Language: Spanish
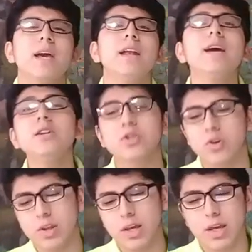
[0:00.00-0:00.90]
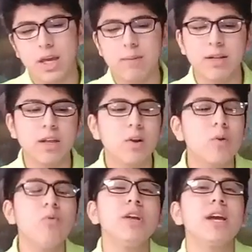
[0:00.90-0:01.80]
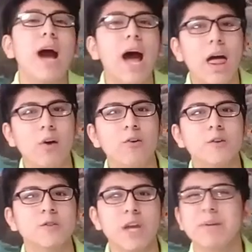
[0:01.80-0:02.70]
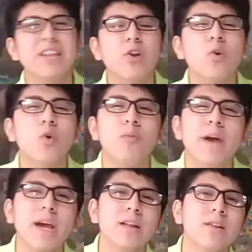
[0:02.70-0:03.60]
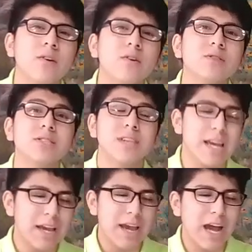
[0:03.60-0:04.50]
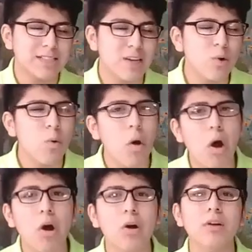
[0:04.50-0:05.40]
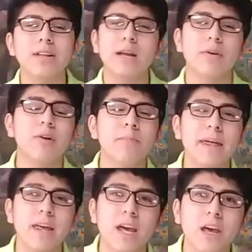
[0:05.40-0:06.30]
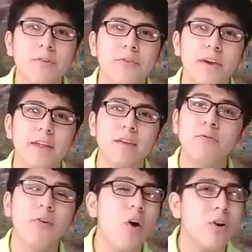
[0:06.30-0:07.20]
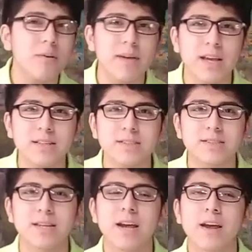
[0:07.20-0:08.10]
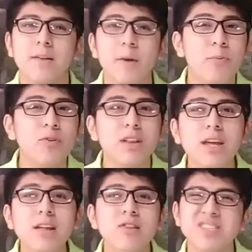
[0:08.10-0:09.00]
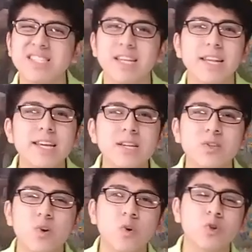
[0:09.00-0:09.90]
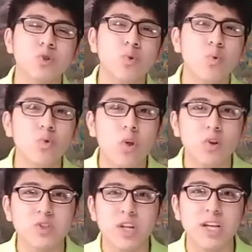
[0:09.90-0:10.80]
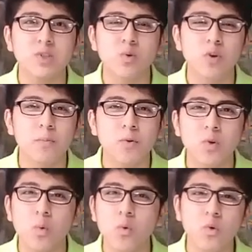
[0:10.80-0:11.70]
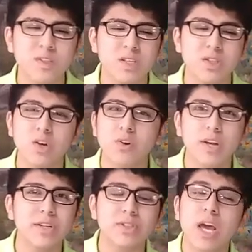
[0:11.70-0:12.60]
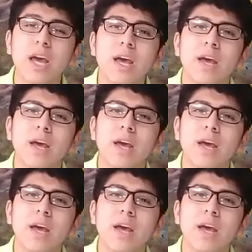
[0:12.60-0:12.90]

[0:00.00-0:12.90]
El hecho de emitir comunicados, emitir documentos, hacer un Word, elaborar un PDF de informes, de puntitos, asteriscos, un 1, 2, 3, un 1.1, secciones,